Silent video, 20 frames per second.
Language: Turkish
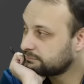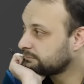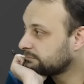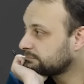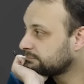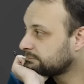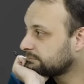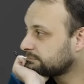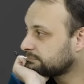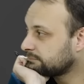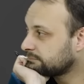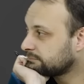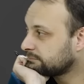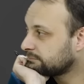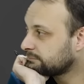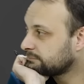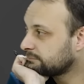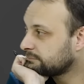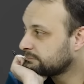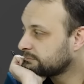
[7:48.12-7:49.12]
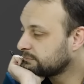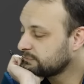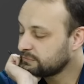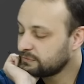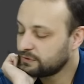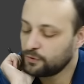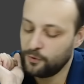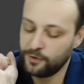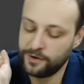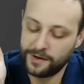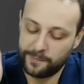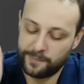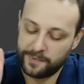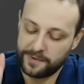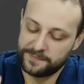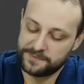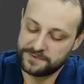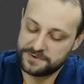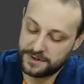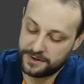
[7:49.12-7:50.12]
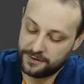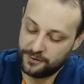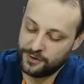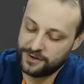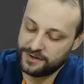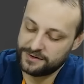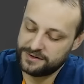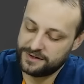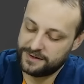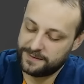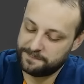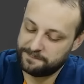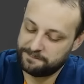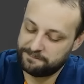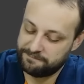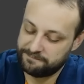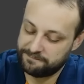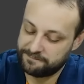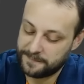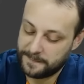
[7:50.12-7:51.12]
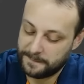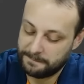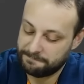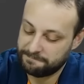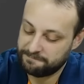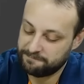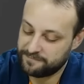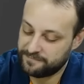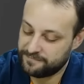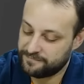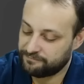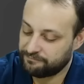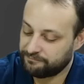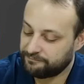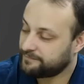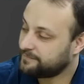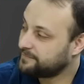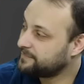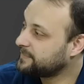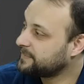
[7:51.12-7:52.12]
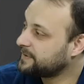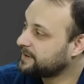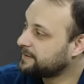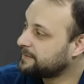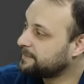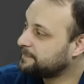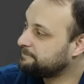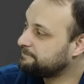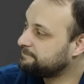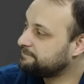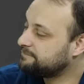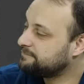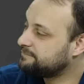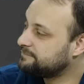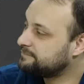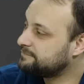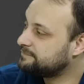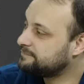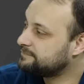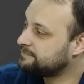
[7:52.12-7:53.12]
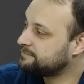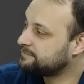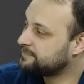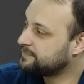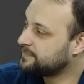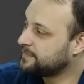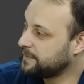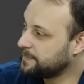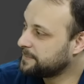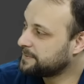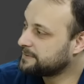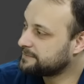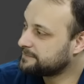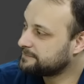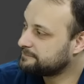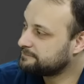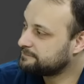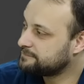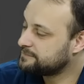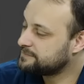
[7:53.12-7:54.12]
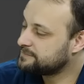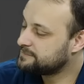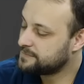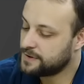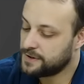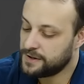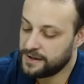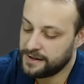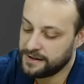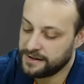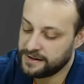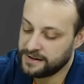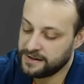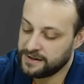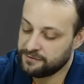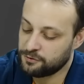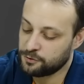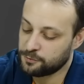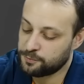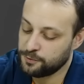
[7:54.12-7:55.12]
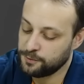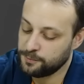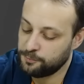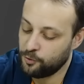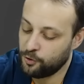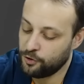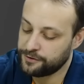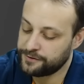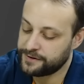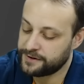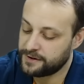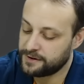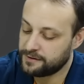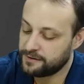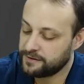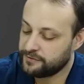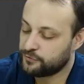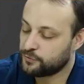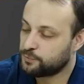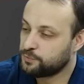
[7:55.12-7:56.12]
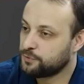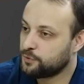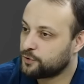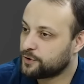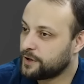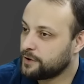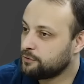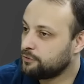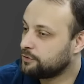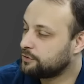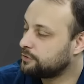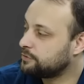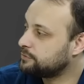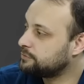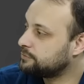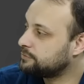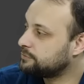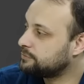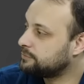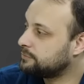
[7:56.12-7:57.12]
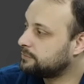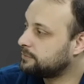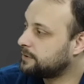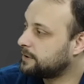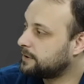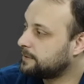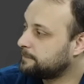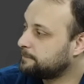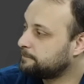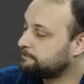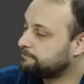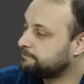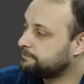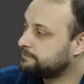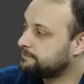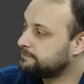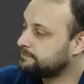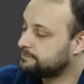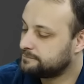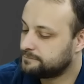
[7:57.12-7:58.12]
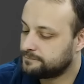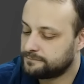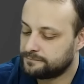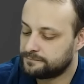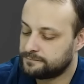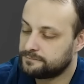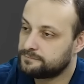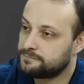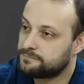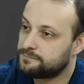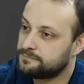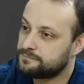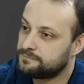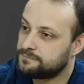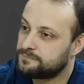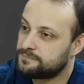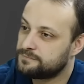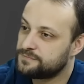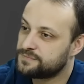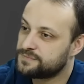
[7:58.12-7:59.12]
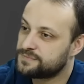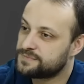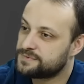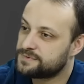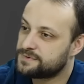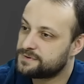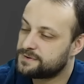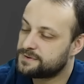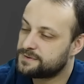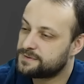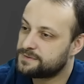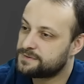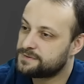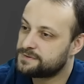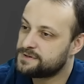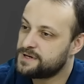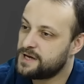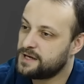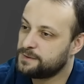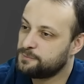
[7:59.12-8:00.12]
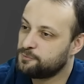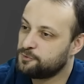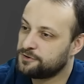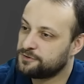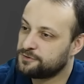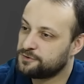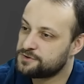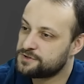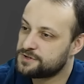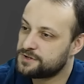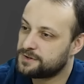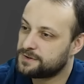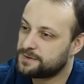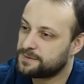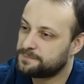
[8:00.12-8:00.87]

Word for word: üstlü bir diyelim. Öyle yapalım yani zaten. Öyle Gerçi diyelim. o da riskli ya girmeyin. Everton şimdi pis kapanır falan belli olmaz. Evet. Liverpool Burnley. Liverpool oran yok. O zaman buna üst bir diyeyim. Madra'da. Sen de mi öyle Oran diyorsun?